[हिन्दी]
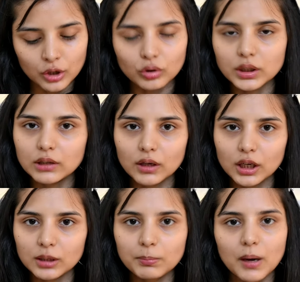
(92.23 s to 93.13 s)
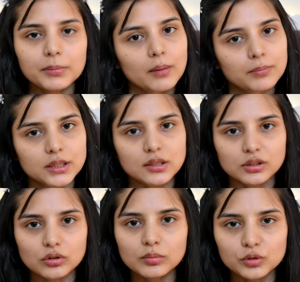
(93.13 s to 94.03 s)
तो ये वाला लिप बाम भी आप ले
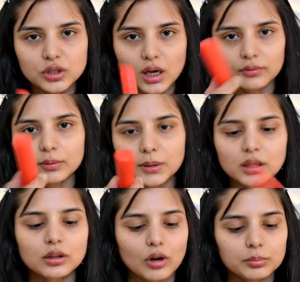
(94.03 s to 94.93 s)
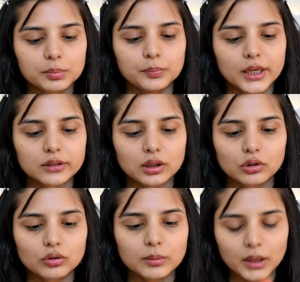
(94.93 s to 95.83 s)
सकते हो मुझे काफ़ी पसंद है आप देख
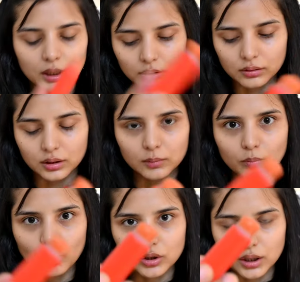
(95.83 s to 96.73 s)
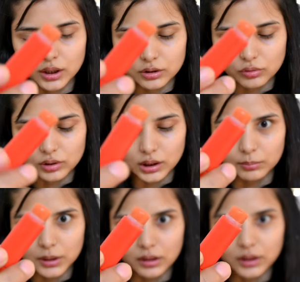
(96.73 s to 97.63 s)
सकते हो कि मैंने बहुत ज़्यादा इसको ख़त्म
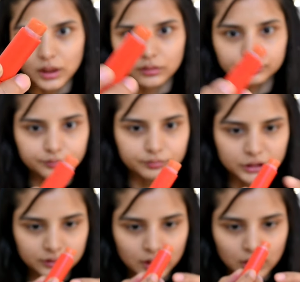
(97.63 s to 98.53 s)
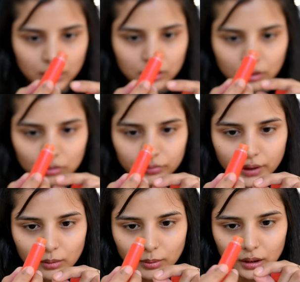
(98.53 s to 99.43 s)
भी कर दिया है ये लूफ़ी
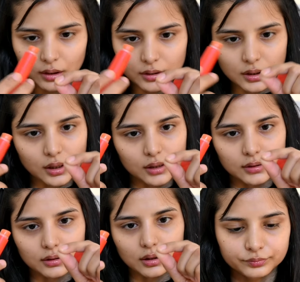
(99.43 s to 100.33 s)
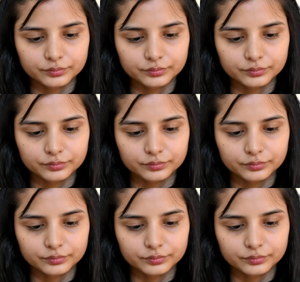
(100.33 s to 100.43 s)
का बाल हर जगह आ जाता है